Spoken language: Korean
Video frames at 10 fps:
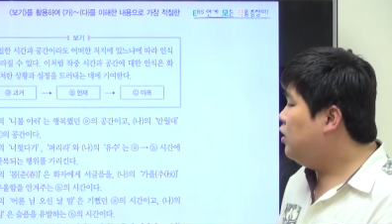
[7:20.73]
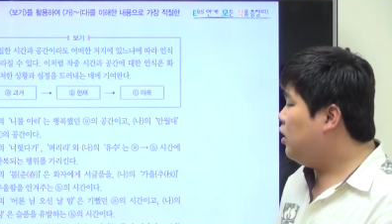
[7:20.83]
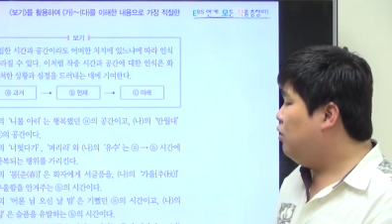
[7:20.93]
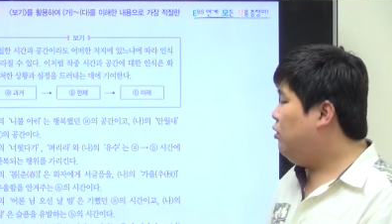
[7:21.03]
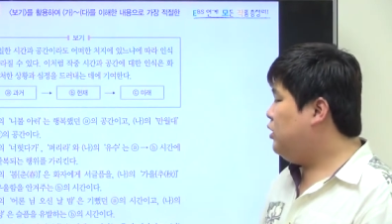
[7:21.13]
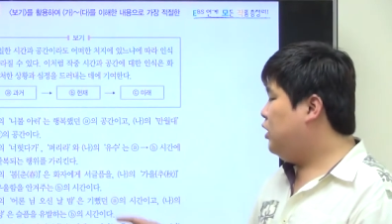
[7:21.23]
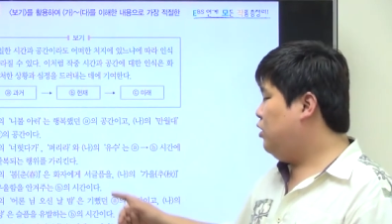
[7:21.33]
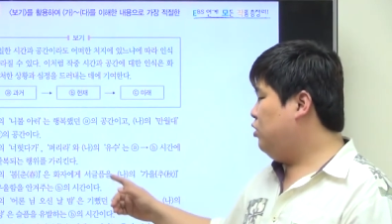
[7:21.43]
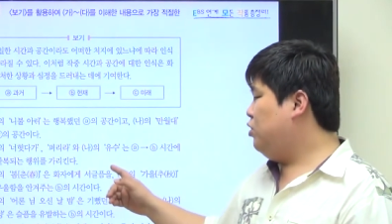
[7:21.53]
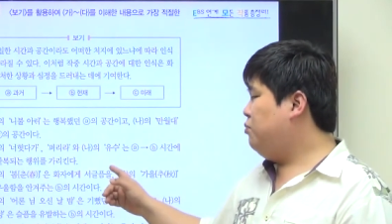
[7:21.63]
예, 화자에게
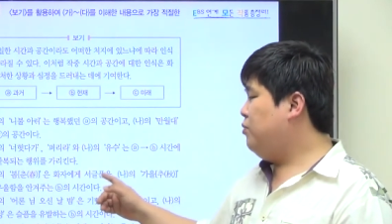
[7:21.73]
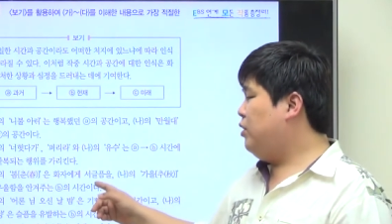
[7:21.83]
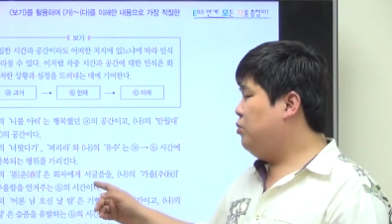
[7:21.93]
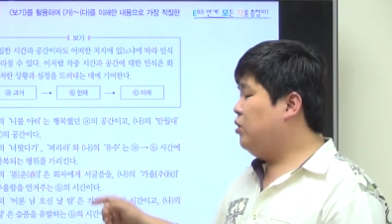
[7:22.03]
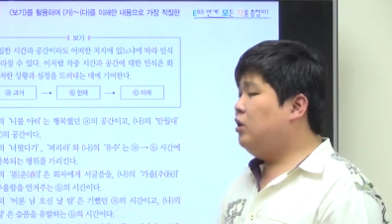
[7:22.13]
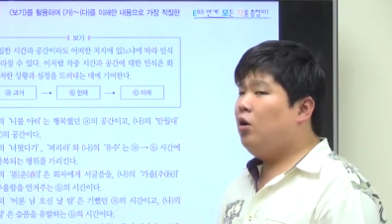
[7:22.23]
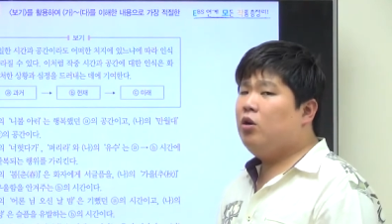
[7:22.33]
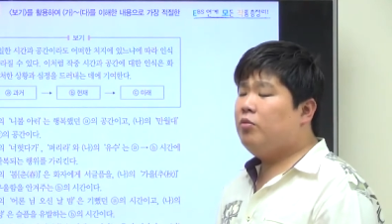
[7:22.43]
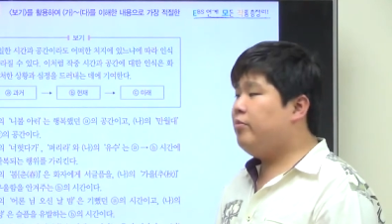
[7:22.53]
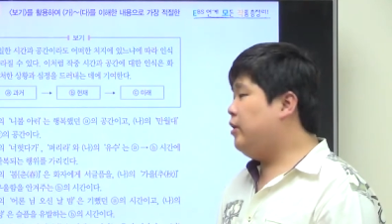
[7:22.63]
서글픔이라 보기는
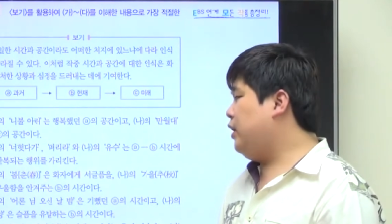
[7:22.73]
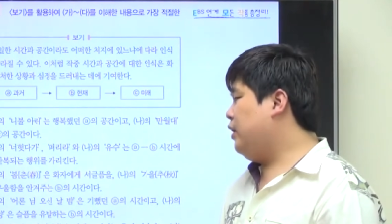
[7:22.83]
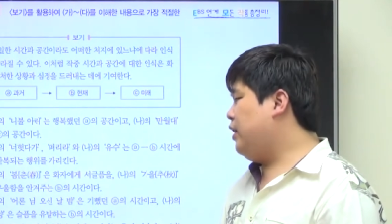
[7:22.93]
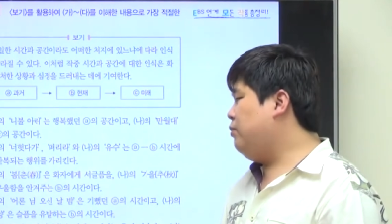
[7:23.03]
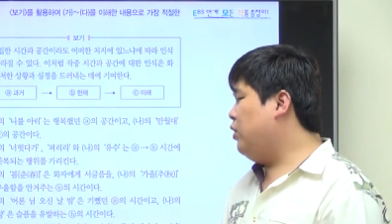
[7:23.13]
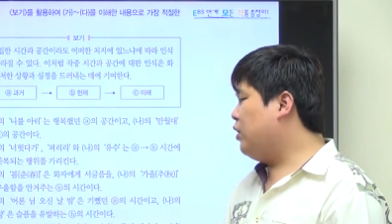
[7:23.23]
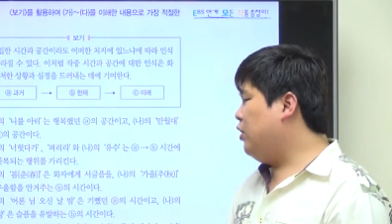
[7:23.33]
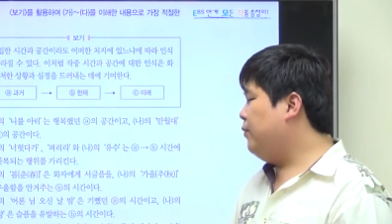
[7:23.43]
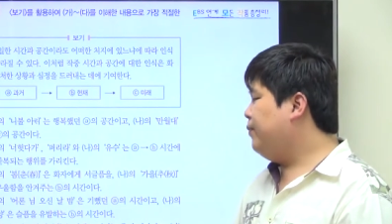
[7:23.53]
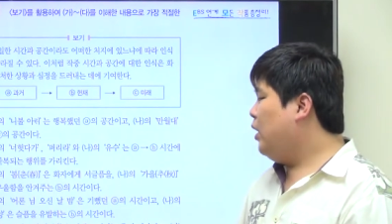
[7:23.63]
어렵습니다.
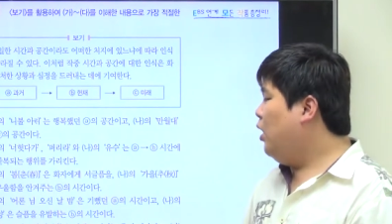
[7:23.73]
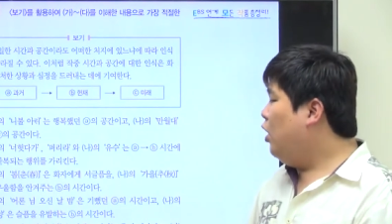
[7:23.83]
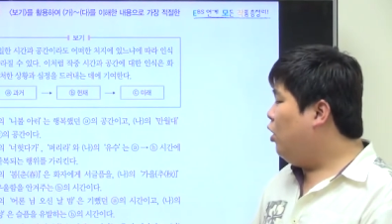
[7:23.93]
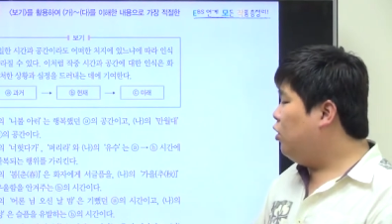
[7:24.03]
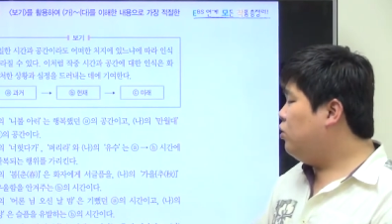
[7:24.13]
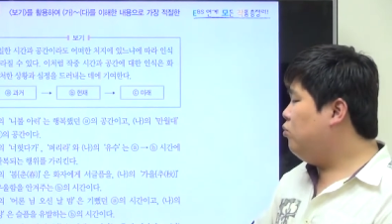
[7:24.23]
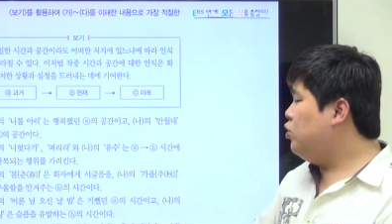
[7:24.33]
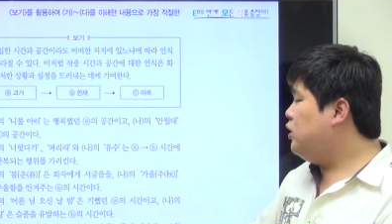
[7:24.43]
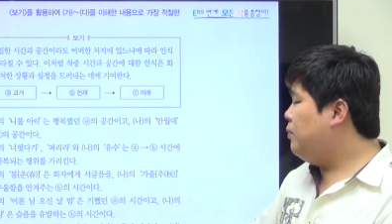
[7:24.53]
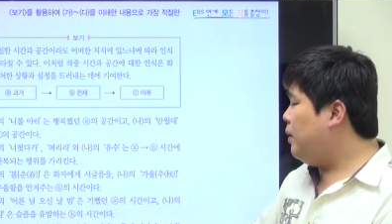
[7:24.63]
사봉할게요어른이
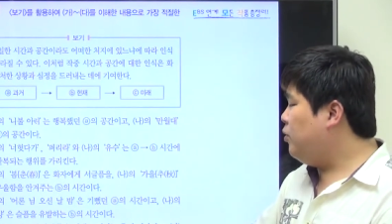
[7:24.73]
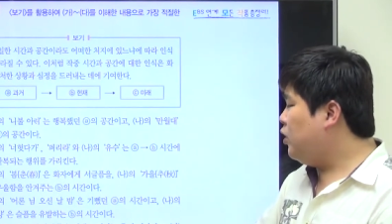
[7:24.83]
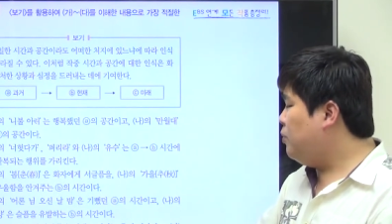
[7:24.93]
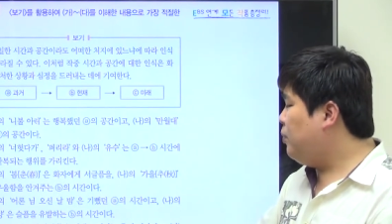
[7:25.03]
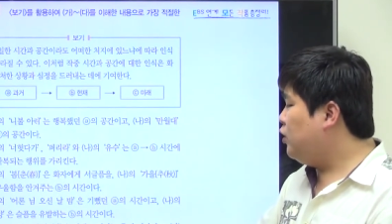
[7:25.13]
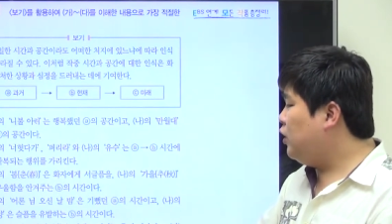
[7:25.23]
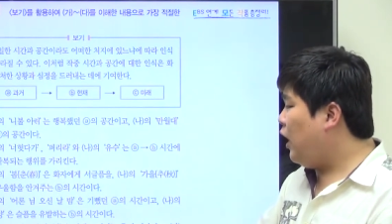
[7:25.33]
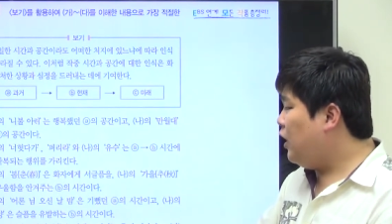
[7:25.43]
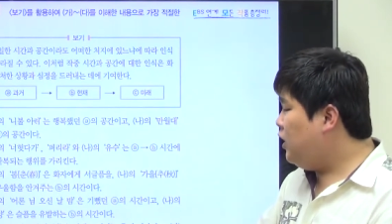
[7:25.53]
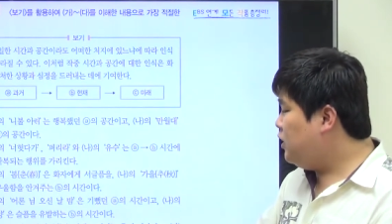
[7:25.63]
오신 날 밤에는 기뻤던
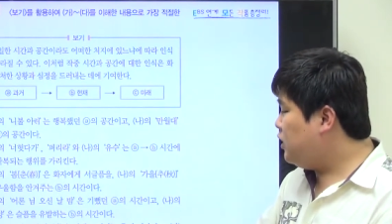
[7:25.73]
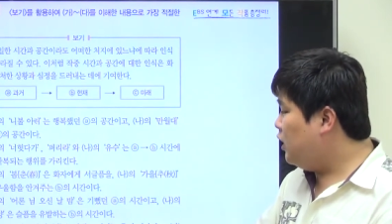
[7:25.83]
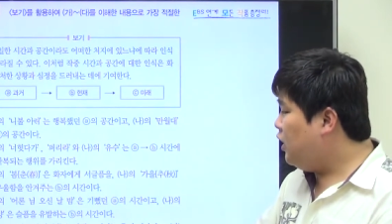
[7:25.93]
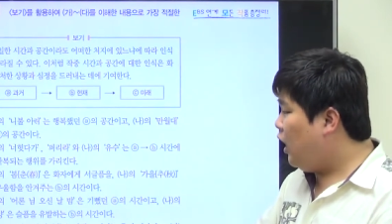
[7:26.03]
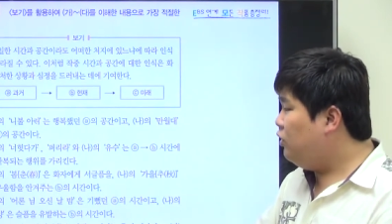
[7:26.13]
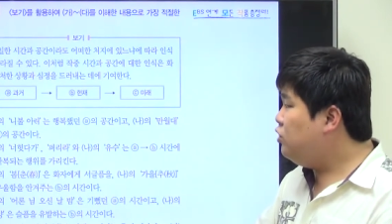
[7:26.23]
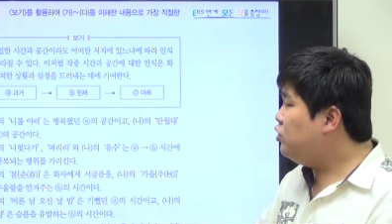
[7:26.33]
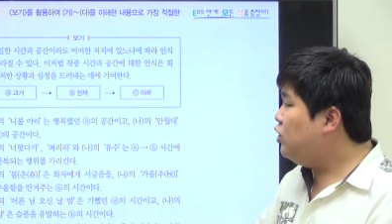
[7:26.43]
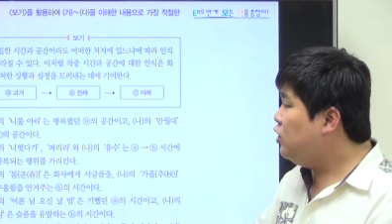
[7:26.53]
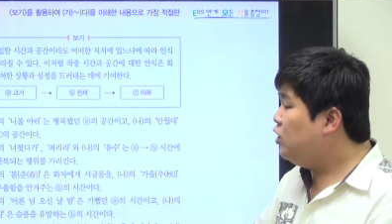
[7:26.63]
A의 시간이
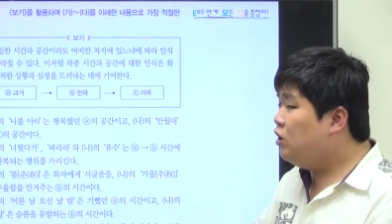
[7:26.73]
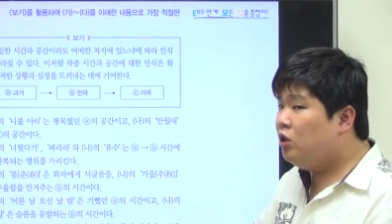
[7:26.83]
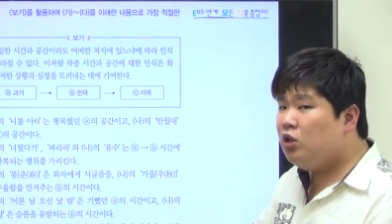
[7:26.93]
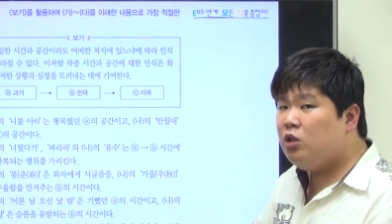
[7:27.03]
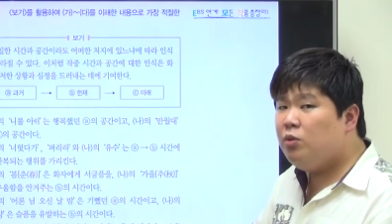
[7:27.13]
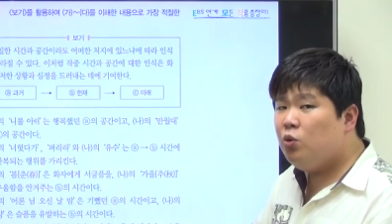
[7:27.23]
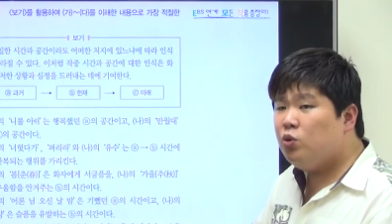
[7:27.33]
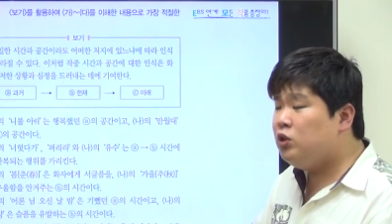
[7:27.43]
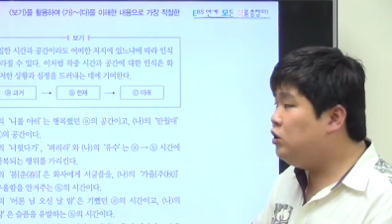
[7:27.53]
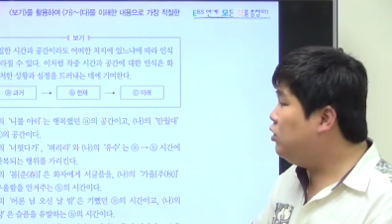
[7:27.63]
아니지. 님이
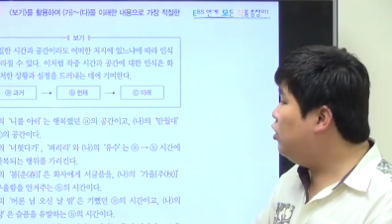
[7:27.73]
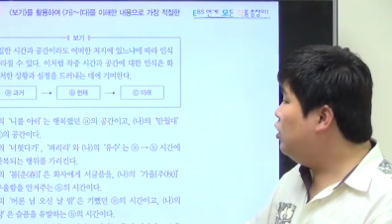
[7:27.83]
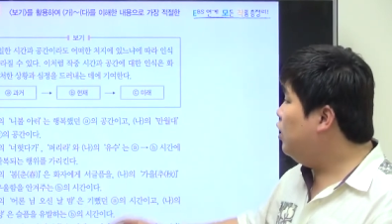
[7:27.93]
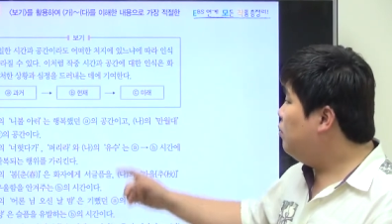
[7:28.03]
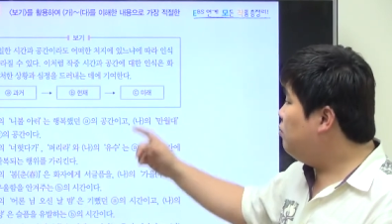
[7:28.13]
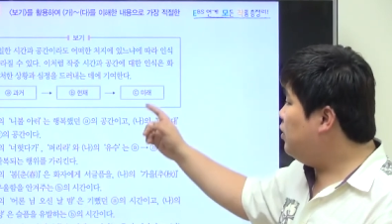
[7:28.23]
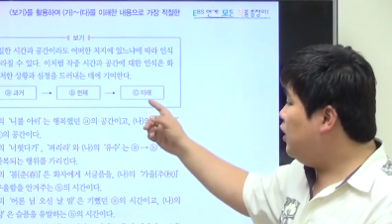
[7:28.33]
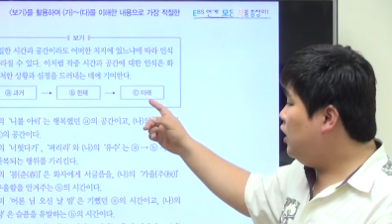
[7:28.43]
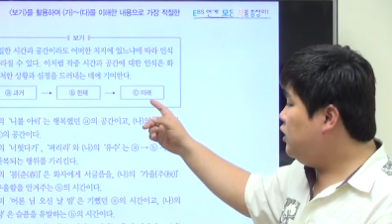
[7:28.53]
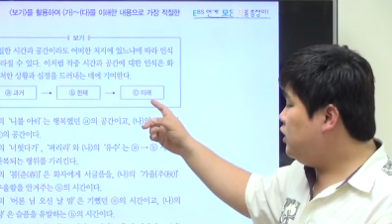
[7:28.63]
오시는 건
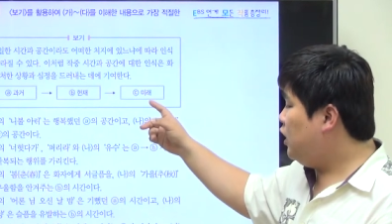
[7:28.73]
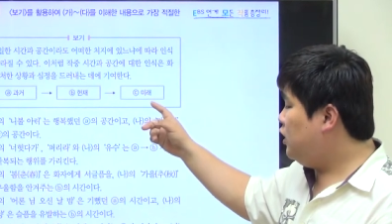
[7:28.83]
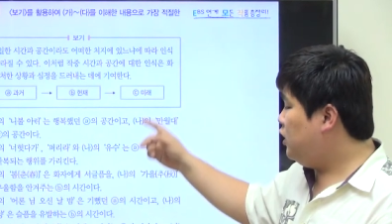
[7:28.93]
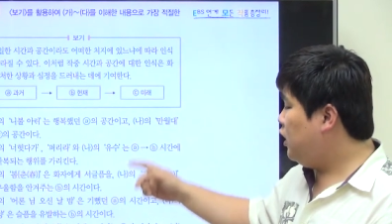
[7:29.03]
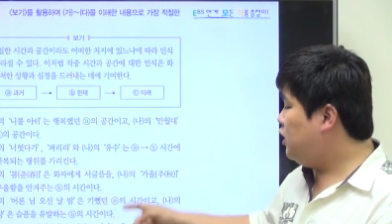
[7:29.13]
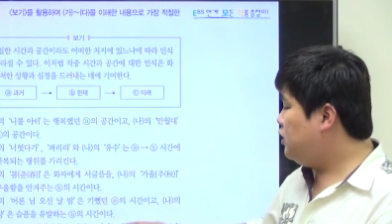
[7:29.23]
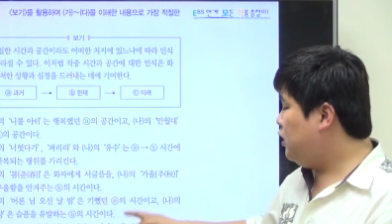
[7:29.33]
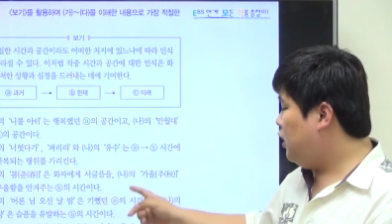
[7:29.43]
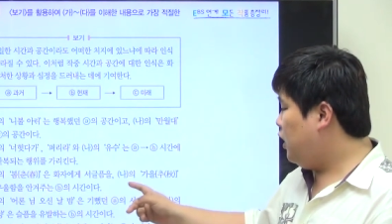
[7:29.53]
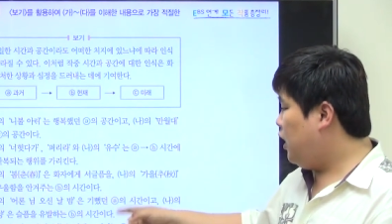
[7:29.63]
미래의 시간이
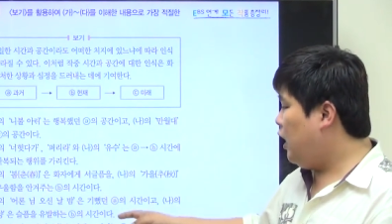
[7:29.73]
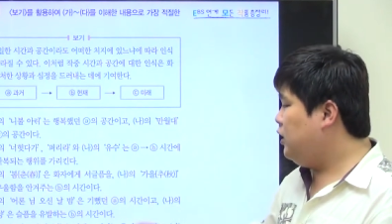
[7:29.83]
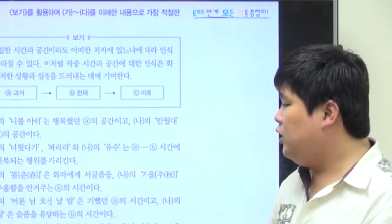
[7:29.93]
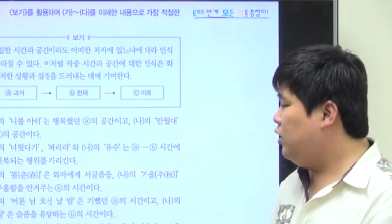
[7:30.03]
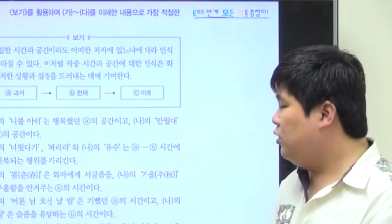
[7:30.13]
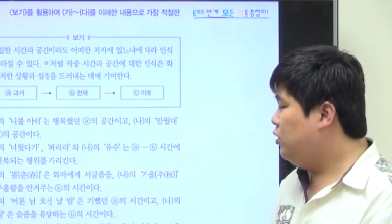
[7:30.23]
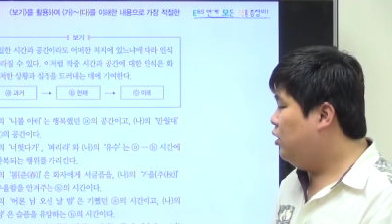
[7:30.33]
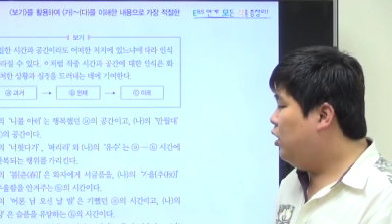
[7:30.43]
되겠지? 아니네요.